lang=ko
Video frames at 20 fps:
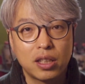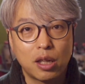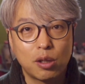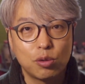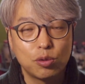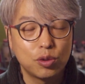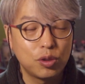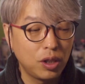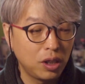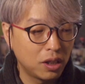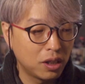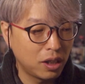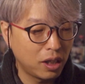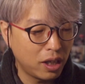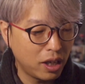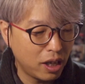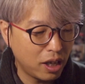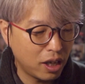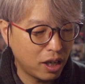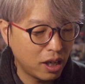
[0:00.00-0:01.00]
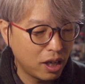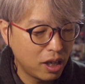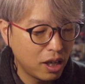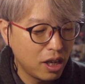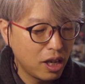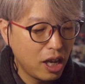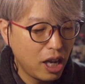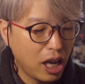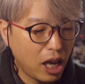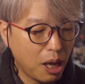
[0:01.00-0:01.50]
나누고 있는데,
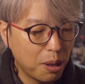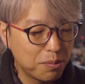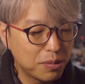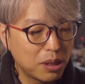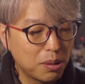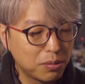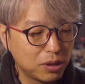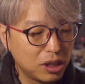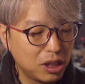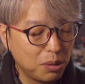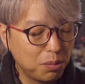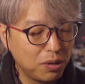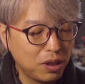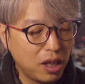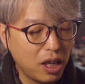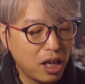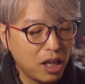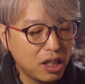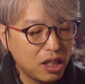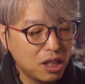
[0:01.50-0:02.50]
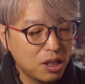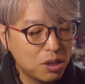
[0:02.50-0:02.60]
M32의